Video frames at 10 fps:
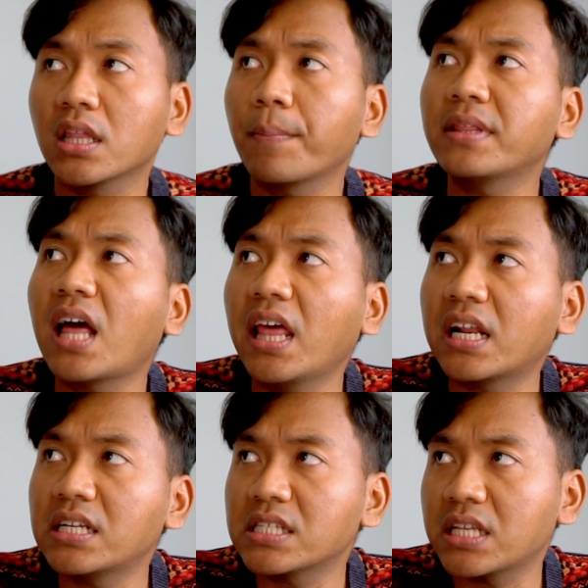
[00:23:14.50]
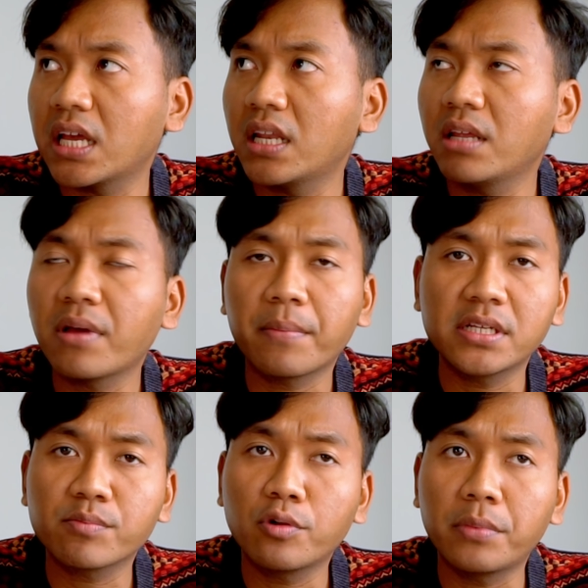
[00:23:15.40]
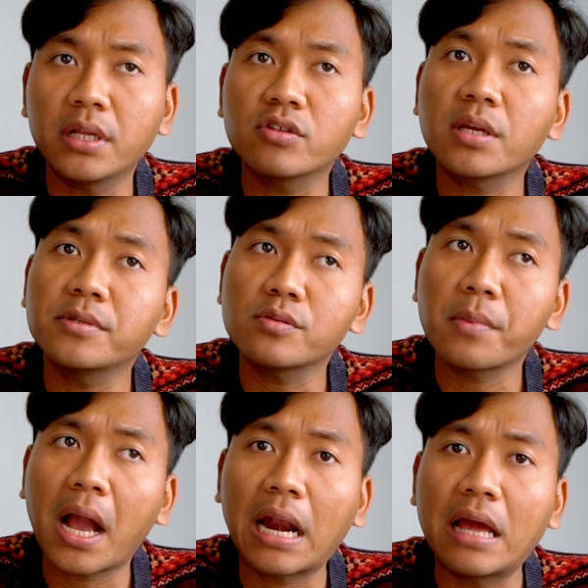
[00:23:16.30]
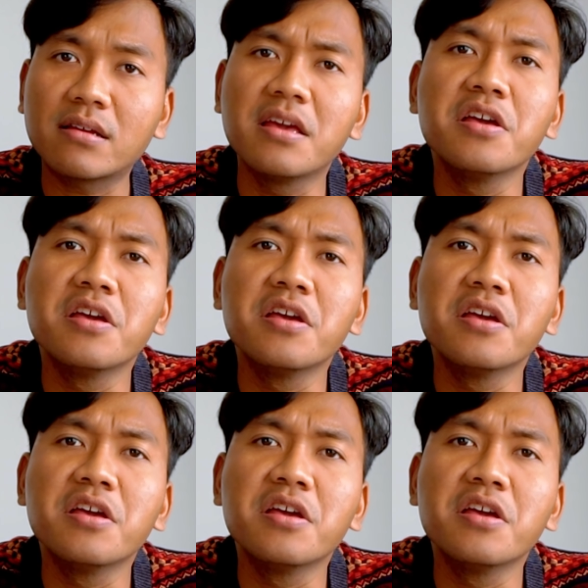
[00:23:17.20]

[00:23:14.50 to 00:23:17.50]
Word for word: tapi tak leren sih 5 menit 10 menit habis itu makan lagi